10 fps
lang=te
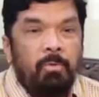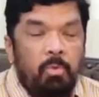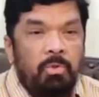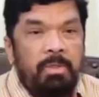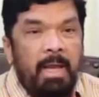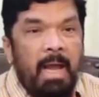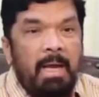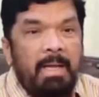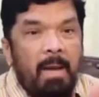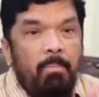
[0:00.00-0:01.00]
చూస్తే ఆ
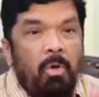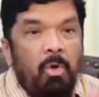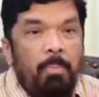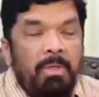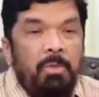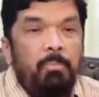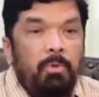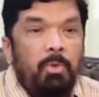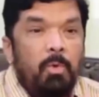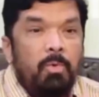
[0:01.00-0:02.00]
టేబుల్లో పచ్చి
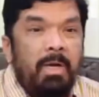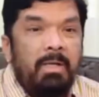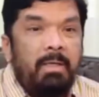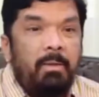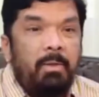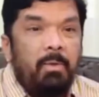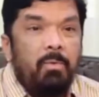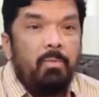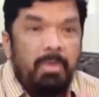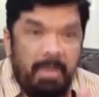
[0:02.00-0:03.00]
బూతులు ఉన్నట్టు
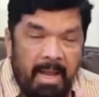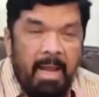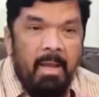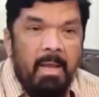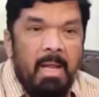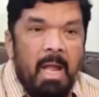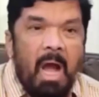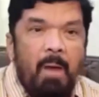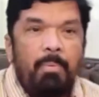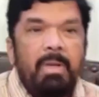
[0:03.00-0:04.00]
ఉంటే
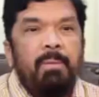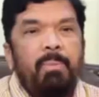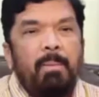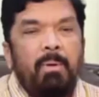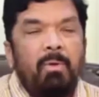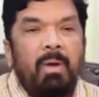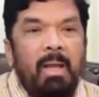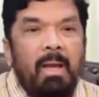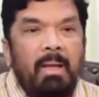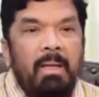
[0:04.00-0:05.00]
అప్పుడు ఈ పేపర్లో
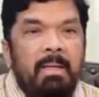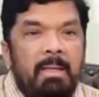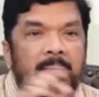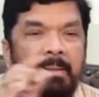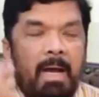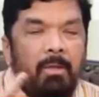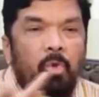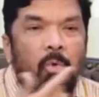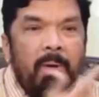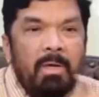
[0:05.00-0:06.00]
రాయాలి
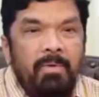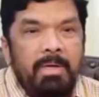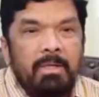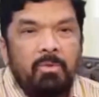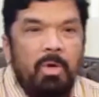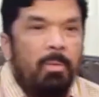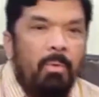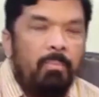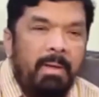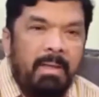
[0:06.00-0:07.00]
దాంతోపాటు విట్నెస్ కూడా
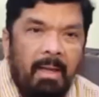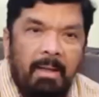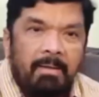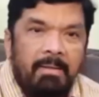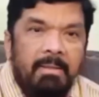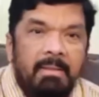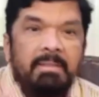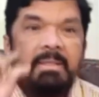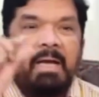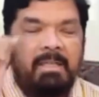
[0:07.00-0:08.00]
పెట్టాలి
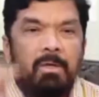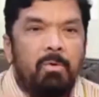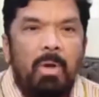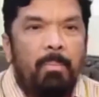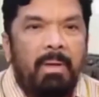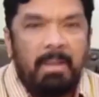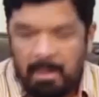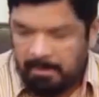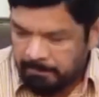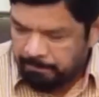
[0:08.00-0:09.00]
సాక్ష్యం కూడా పెట్టాలి